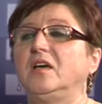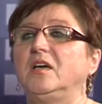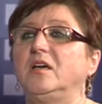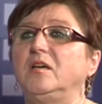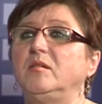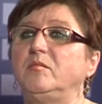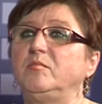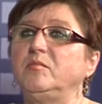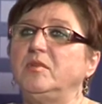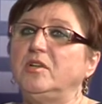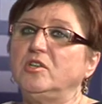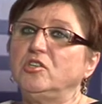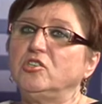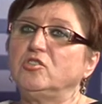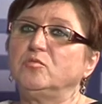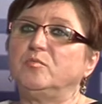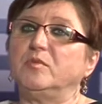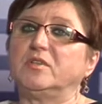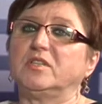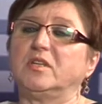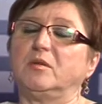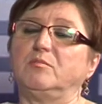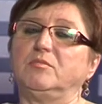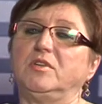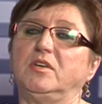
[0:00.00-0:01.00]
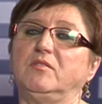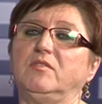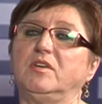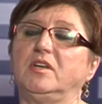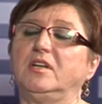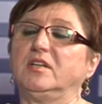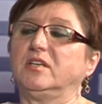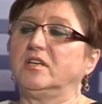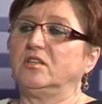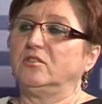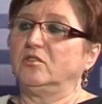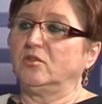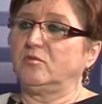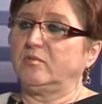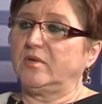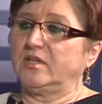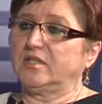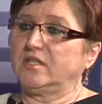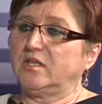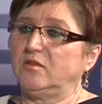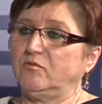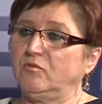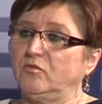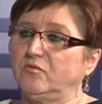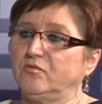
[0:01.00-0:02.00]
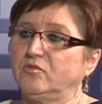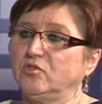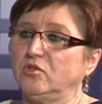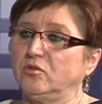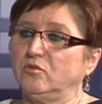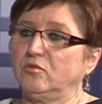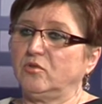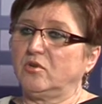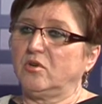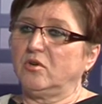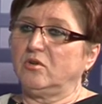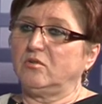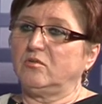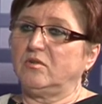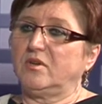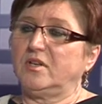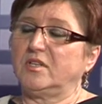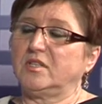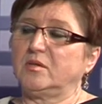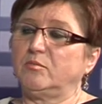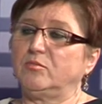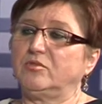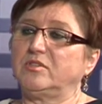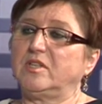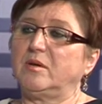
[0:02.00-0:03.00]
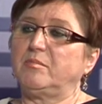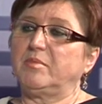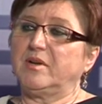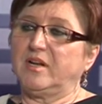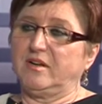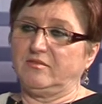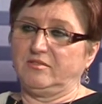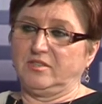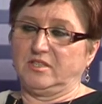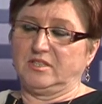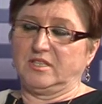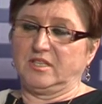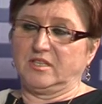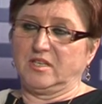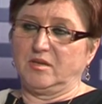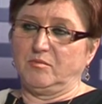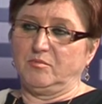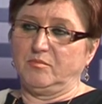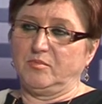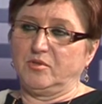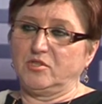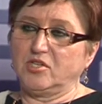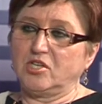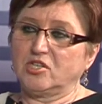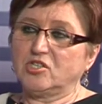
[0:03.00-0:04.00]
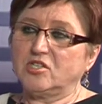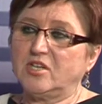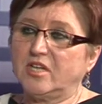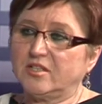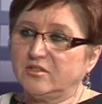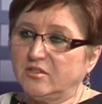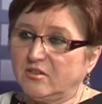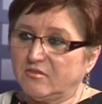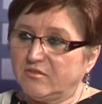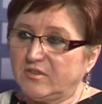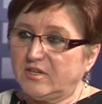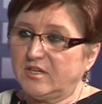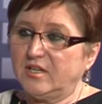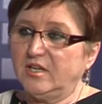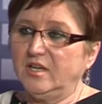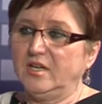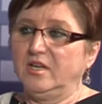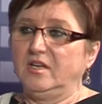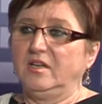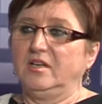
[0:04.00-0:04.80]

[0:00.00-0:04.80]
Y, mieliśmy tam niewielkie dokładki w ciągu roku, ale to było naprawdę takie, bym powiedziała, śladowe